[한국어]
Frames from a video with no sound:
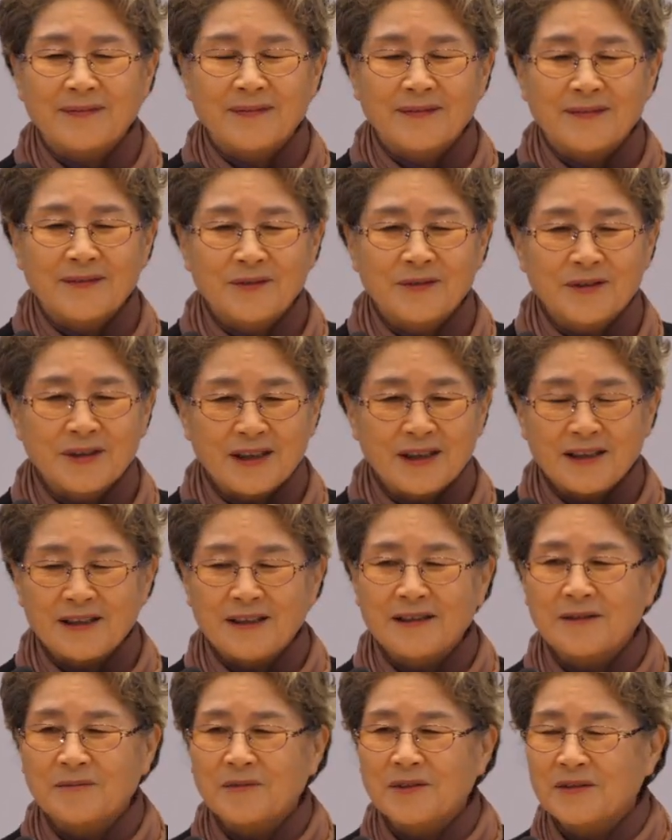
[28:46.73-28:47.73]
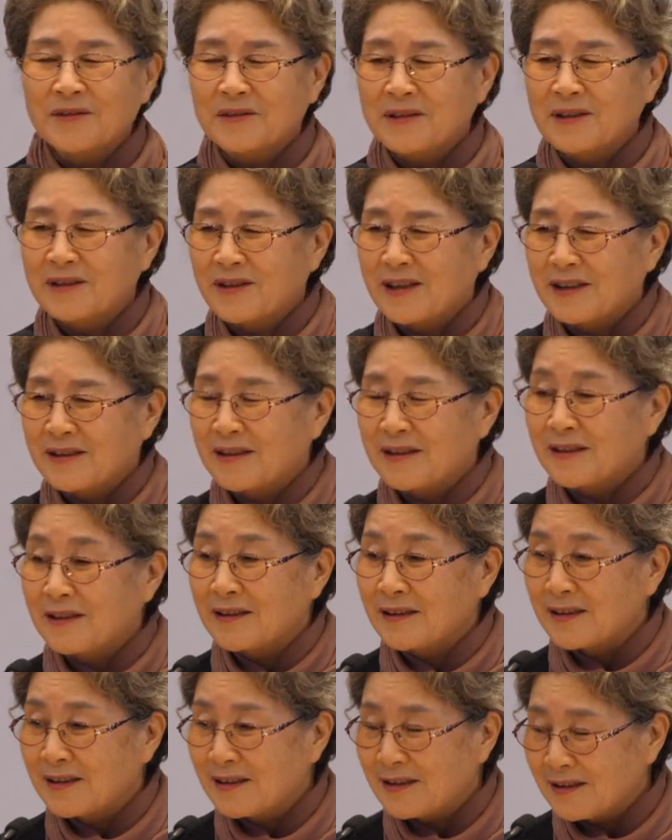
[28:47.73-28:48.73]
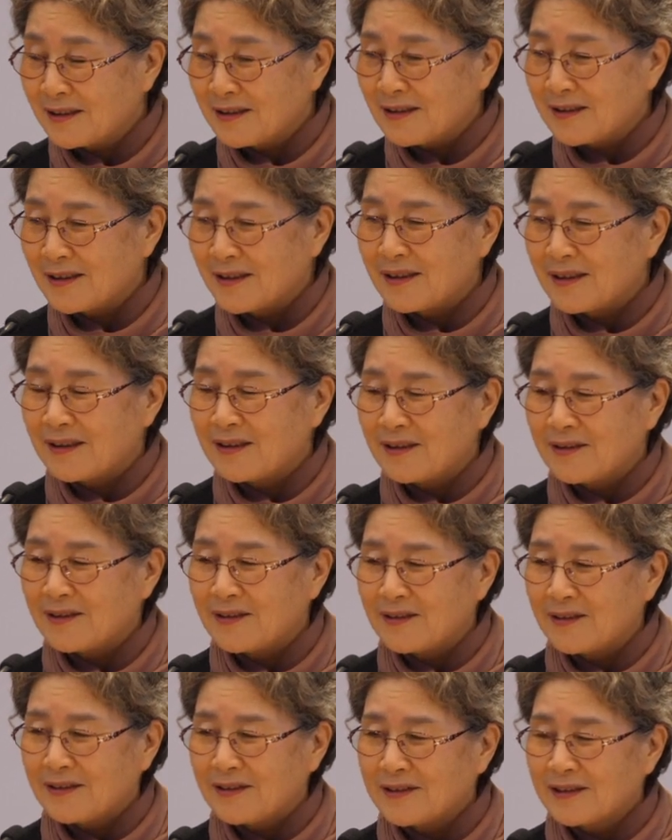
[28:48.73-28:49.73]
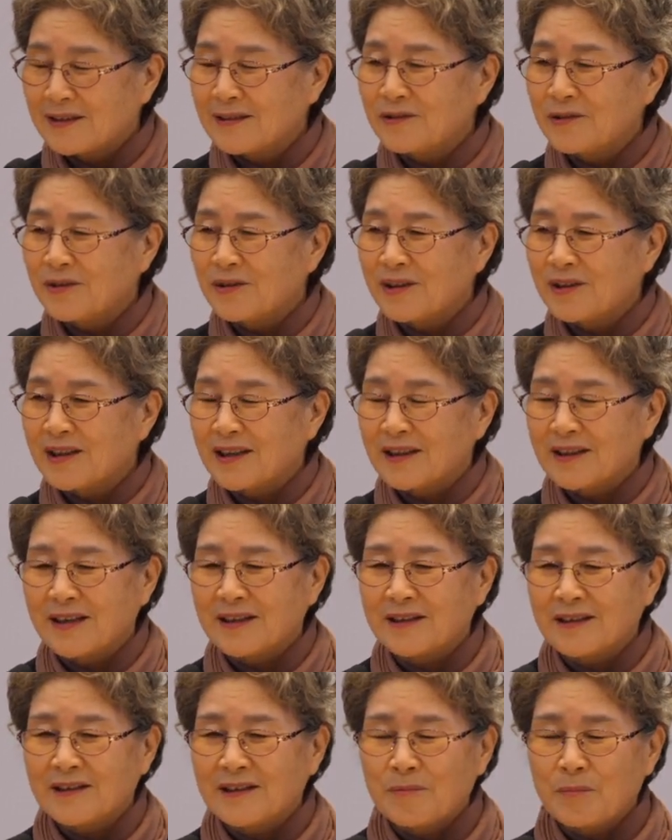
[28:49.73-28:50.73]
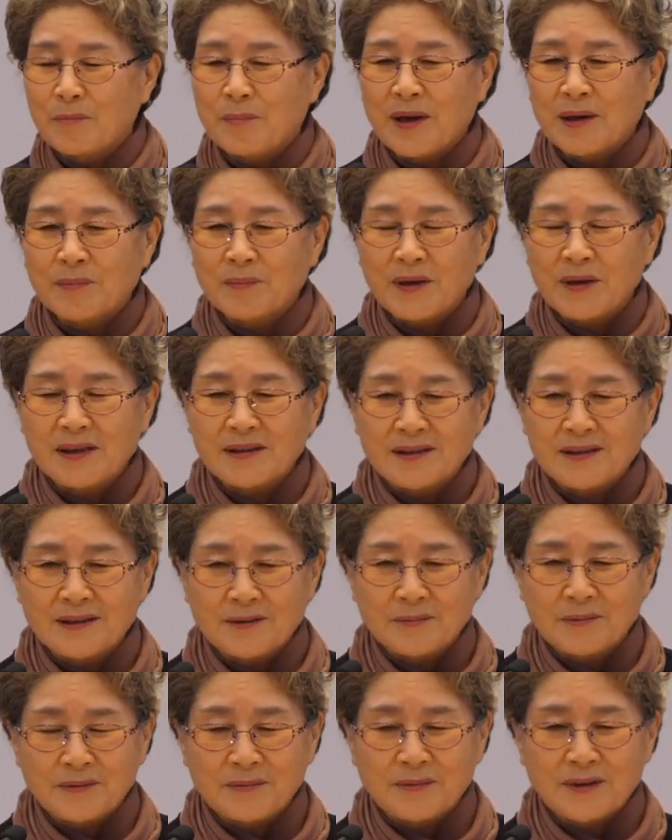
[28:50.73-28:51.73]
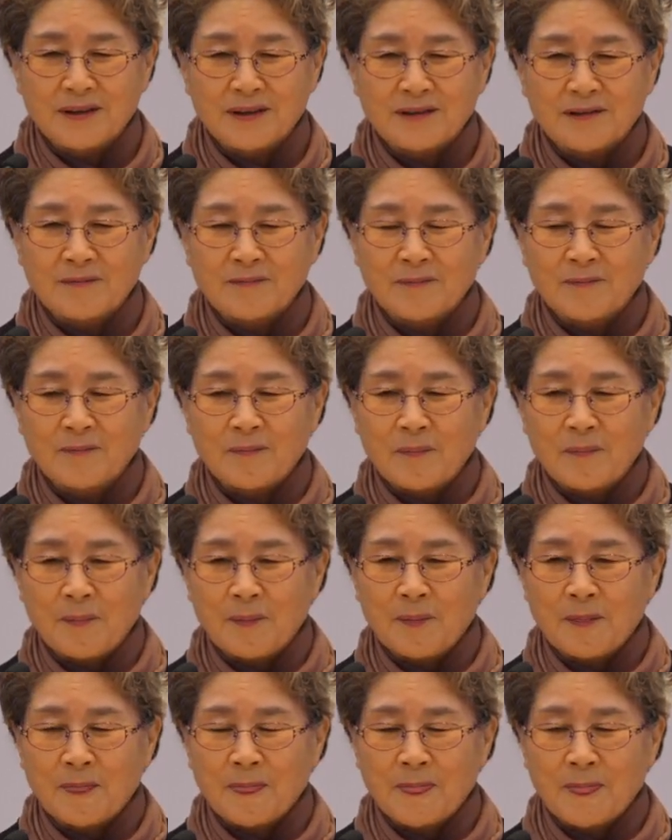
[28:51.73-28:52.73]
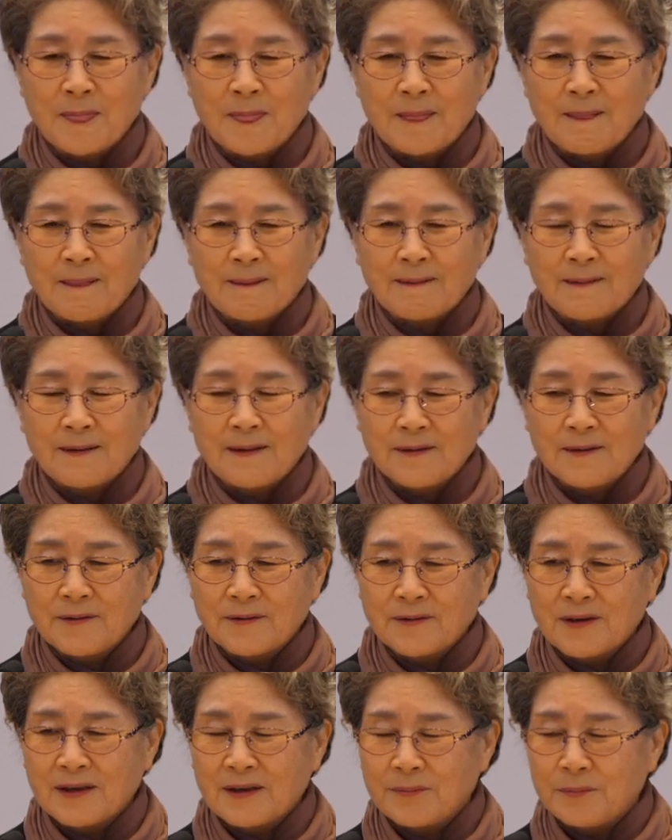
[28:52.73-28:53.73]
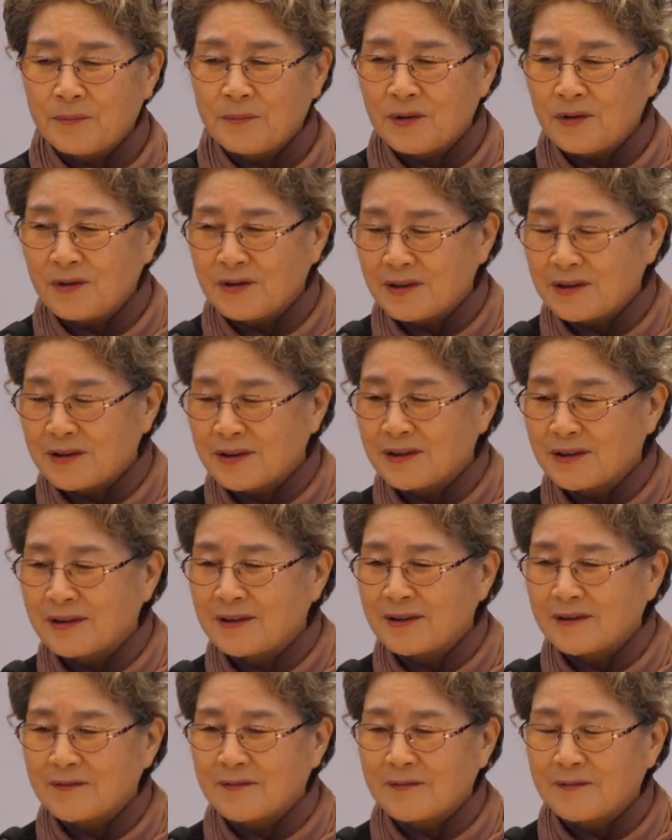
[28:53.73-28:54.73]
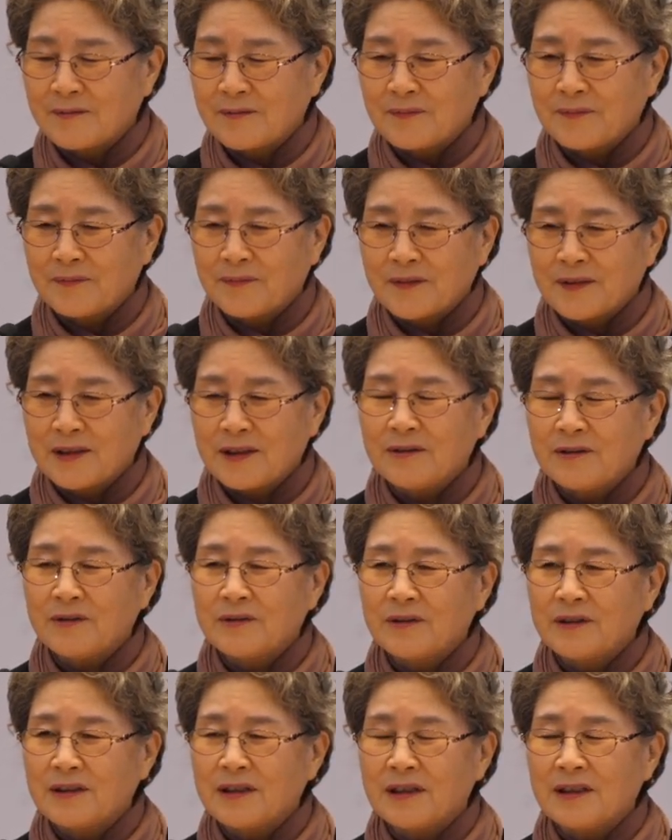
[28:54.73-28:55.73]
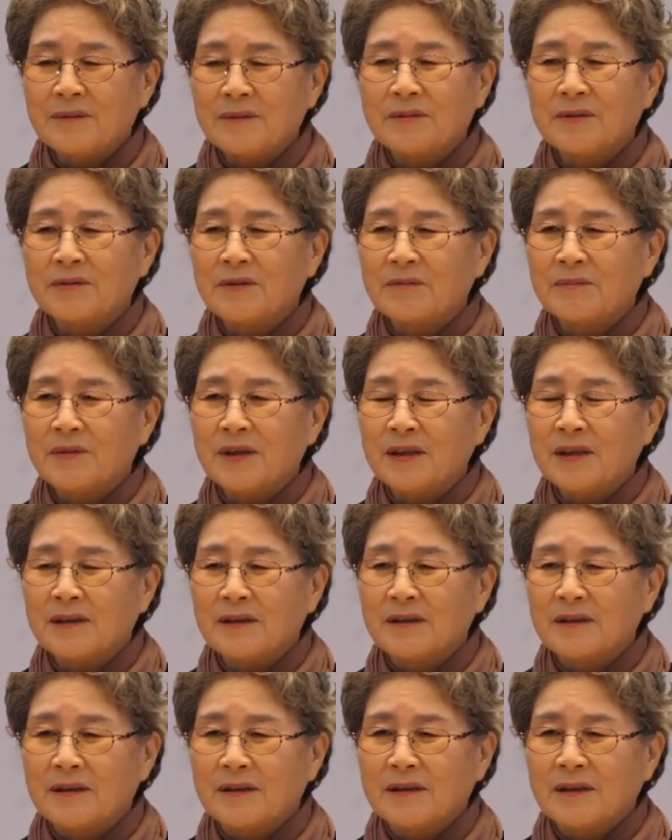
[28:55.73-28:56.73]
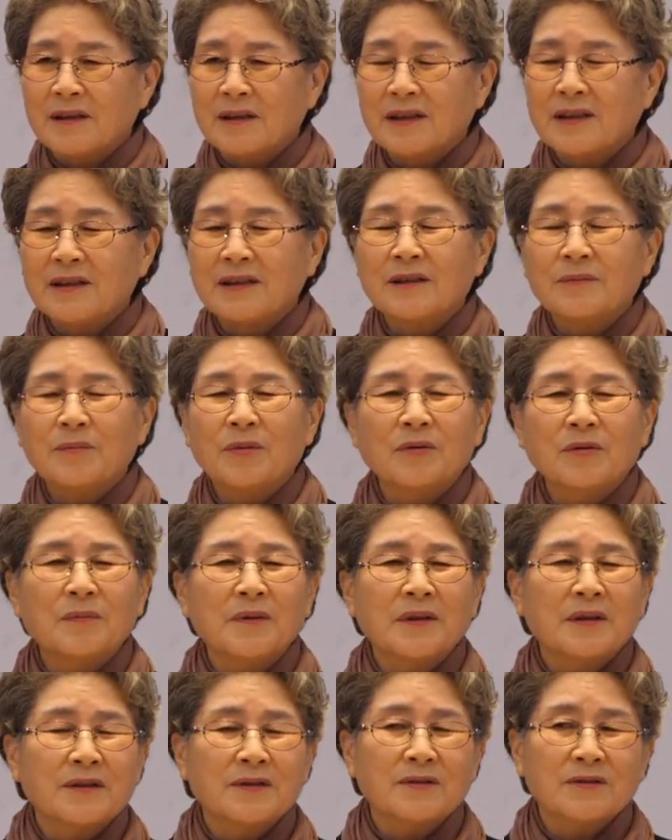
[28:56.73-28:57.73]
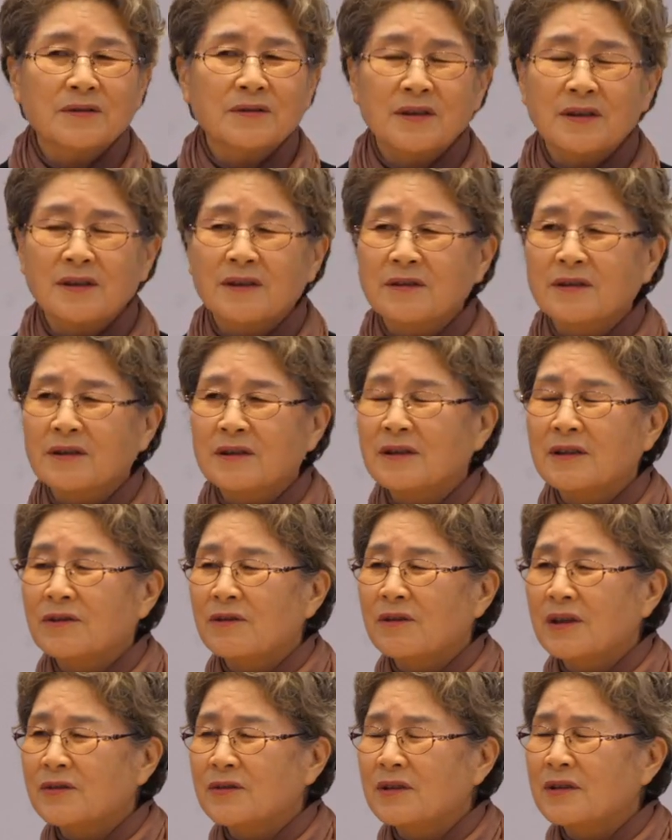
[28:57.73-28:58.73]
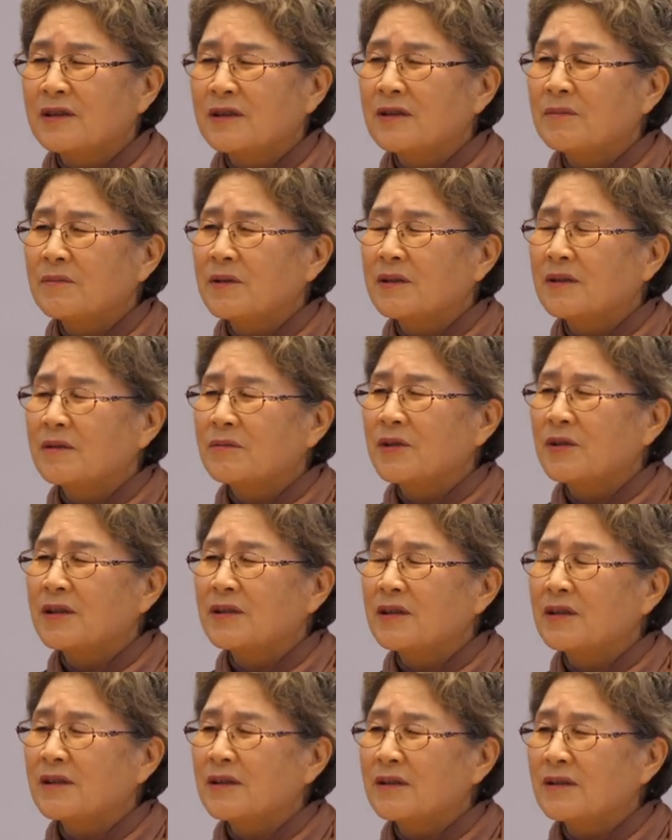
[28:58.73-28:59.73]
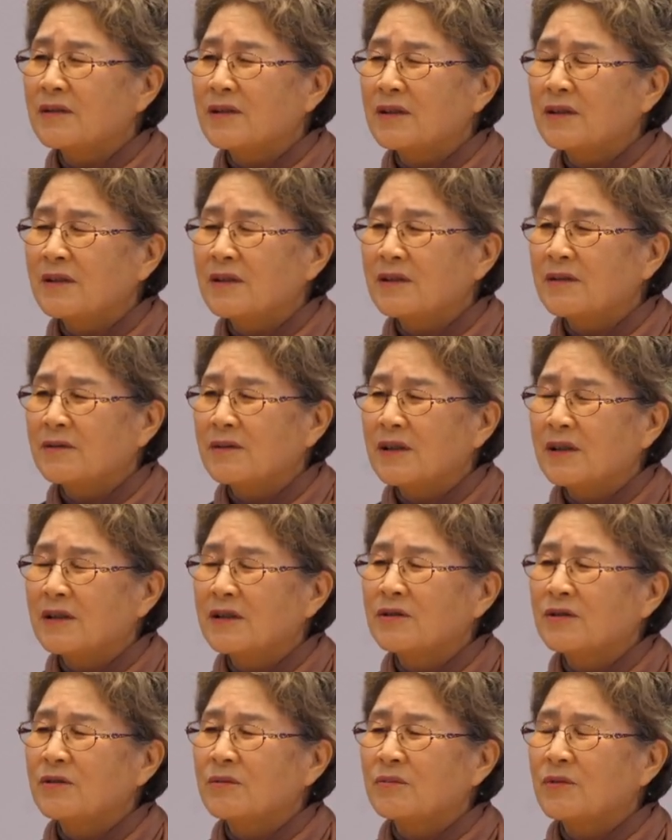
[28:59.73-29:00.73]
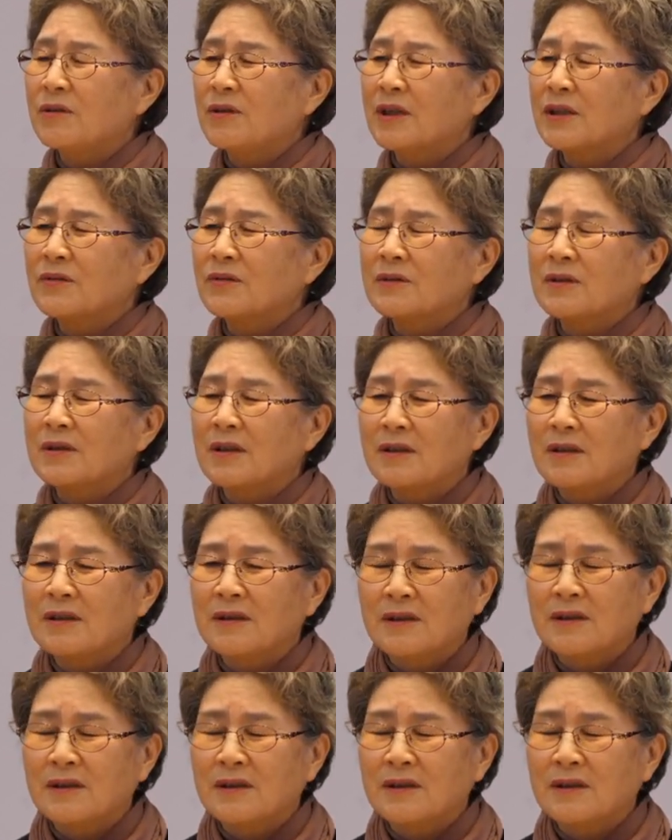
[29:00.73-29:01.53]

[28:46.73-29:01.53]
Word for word: 주의 이름으로 기도한다는 그런 거예요. 정로의 계단 100페이지에 보면 기도가 뭔지 기도는 입으로만 거기 복 빌어주세요. 거기 도와주 그 집이 지금 경제적으로 어려운데 그 좀 도와주세요.